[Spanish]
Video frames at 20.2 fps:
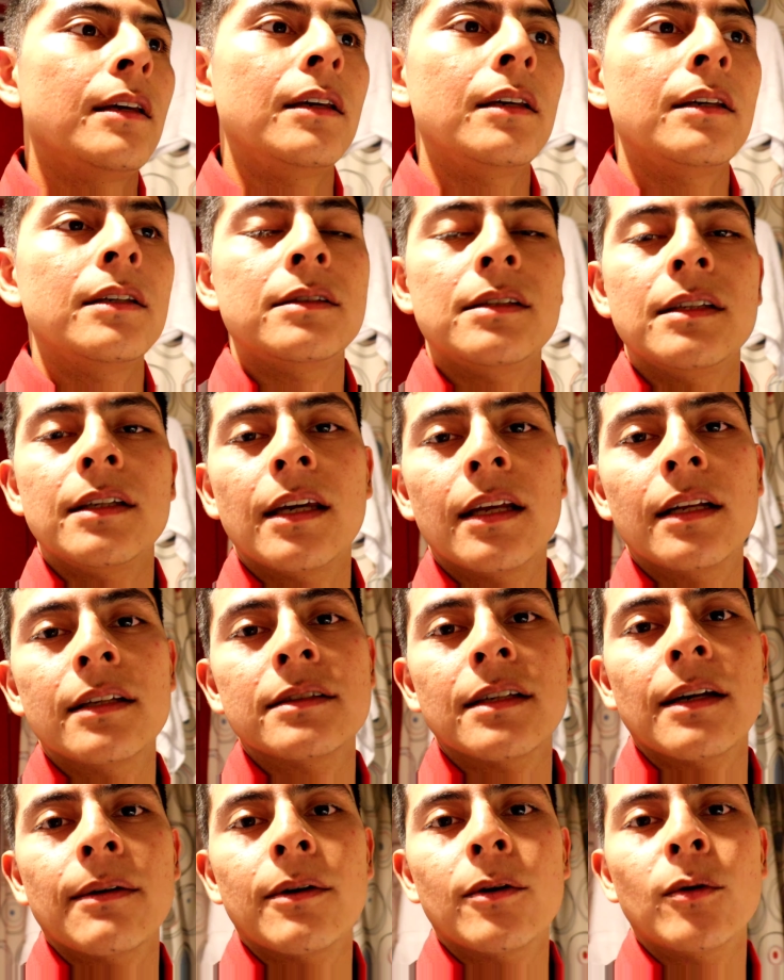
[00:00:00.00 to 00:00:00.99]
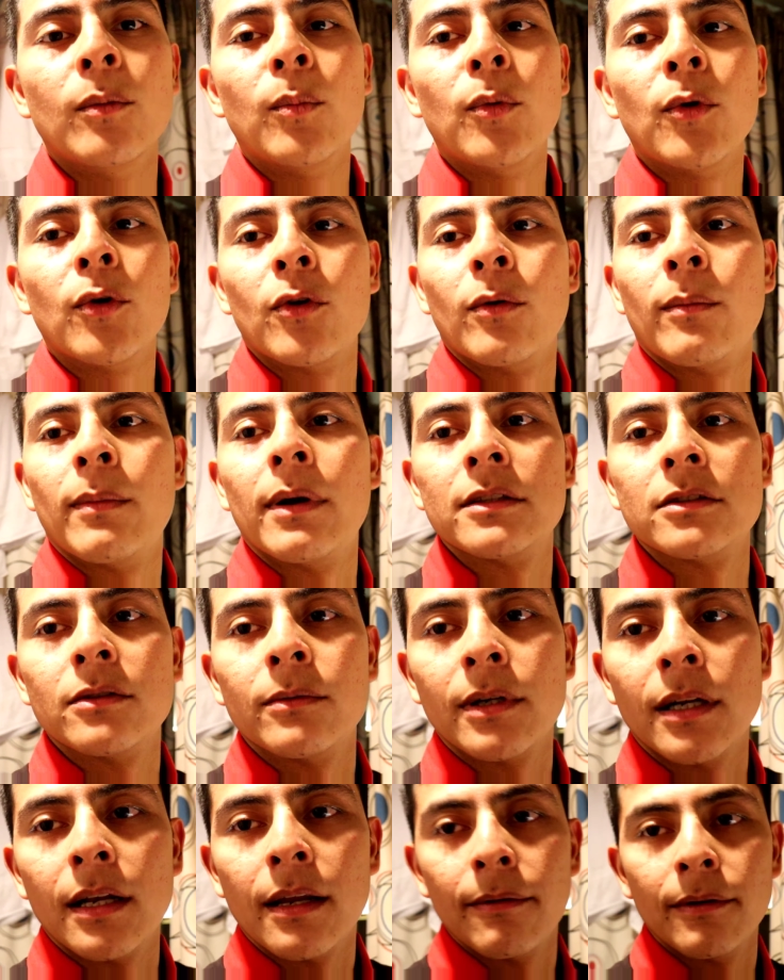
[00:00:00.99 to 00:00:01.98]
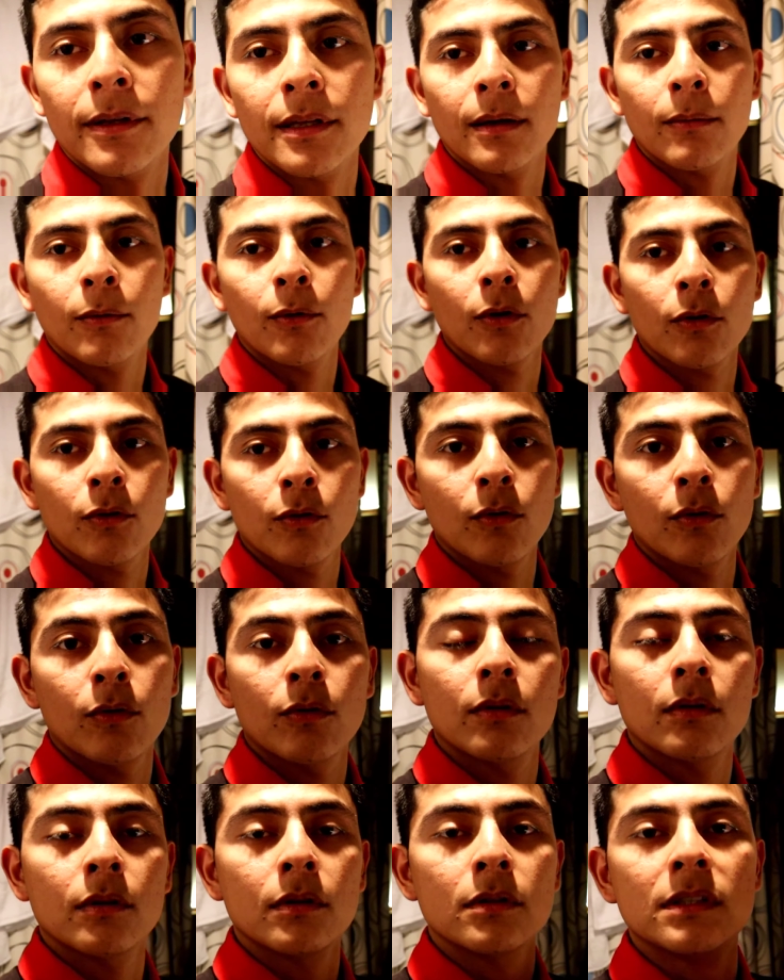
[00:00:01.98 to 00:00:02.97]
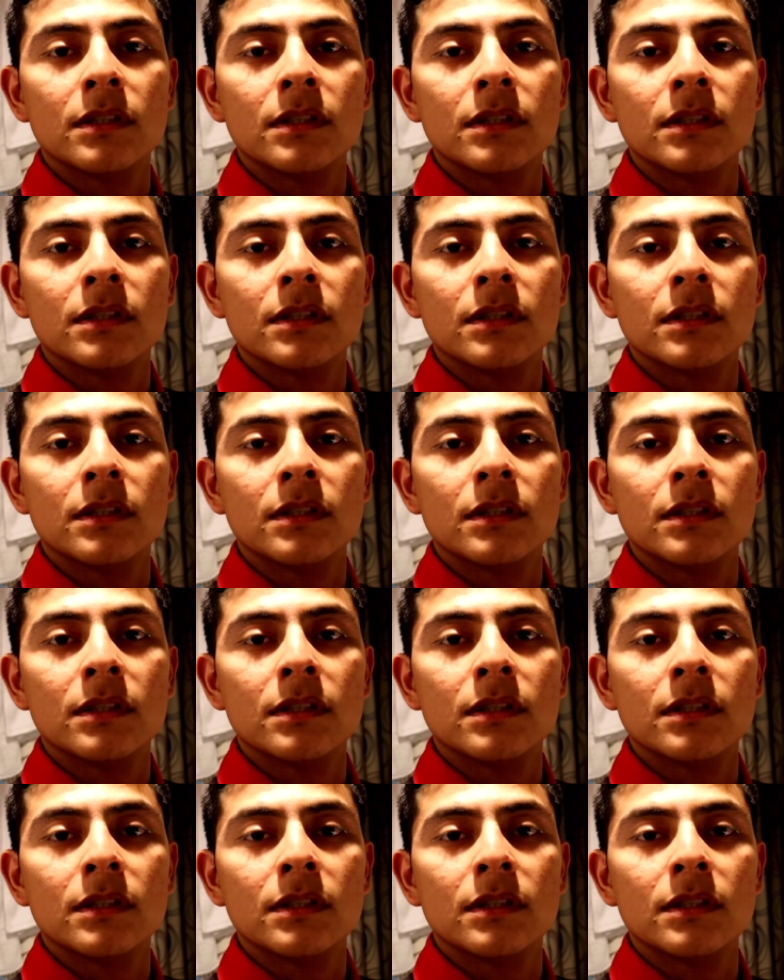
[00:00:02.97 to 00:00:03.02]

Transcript: Y si quieren saber un poco más sobre la vida a bordo,